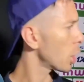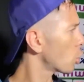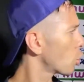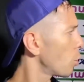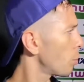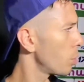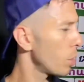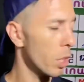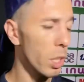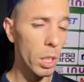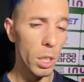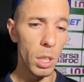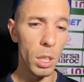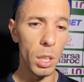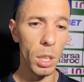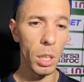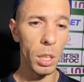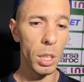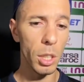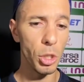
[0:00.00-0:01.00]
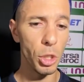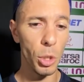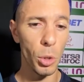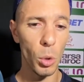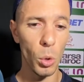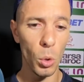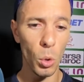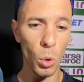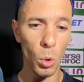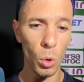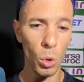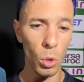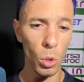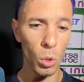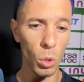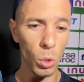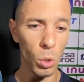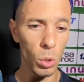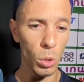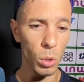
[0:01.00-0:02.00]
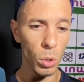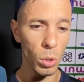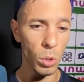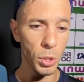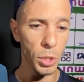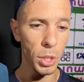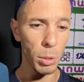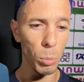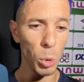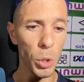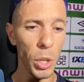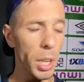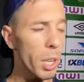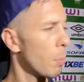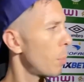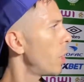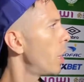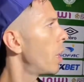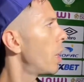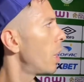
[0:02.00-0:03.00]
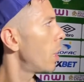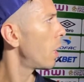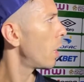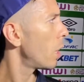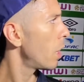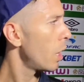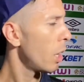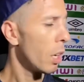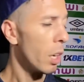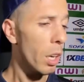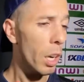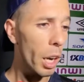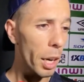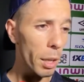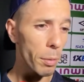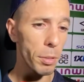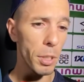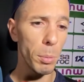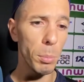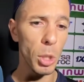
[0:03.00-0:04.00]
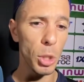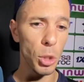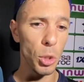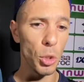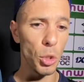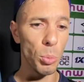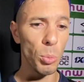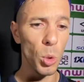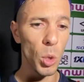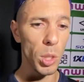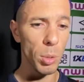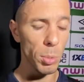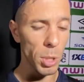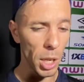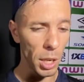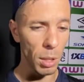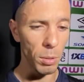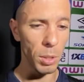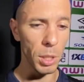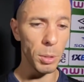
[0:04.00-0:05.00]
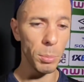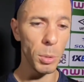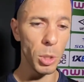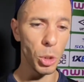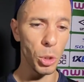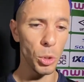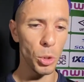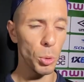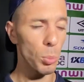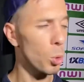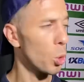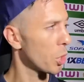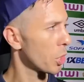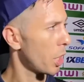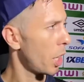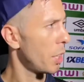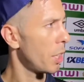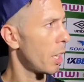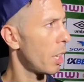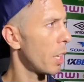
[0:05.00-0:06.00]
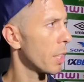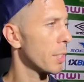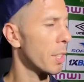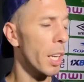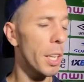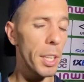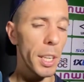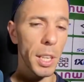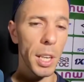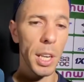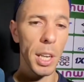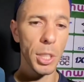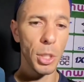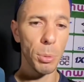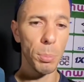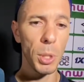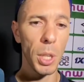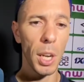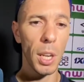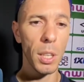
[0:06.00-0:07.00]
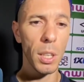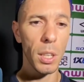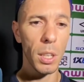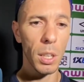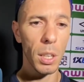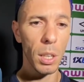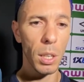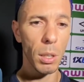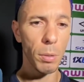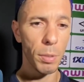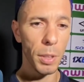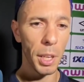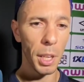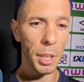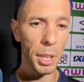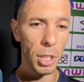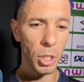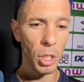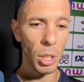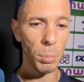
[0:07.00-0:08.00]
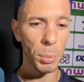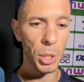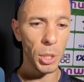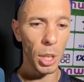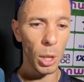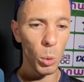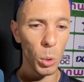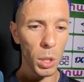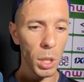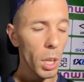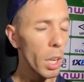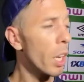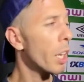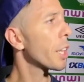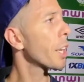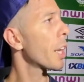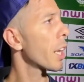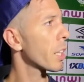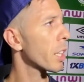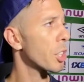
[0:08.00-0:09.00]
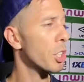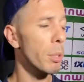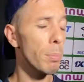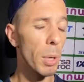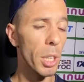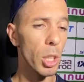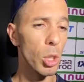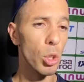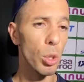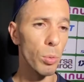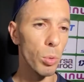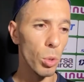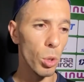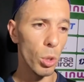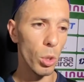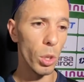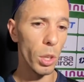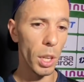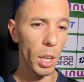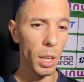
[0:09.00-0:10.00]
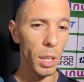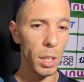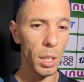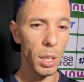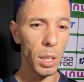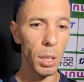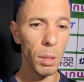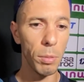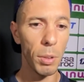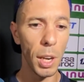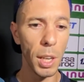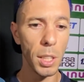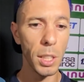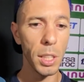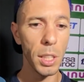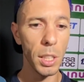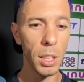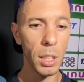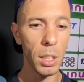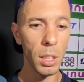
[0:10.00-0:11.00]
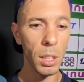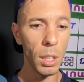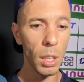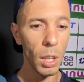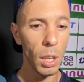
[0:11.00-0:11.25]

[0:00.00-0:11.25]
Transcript: كتشوف آه، كنشكروا السي المدرب عرف يعمل الشونجموات اللي عرف يعمل الشونجموات حنا حتى حنايا هاجمنا على الفريق رجاء بيضاوي كراكاش كما كتشوفوا راه بحال اللي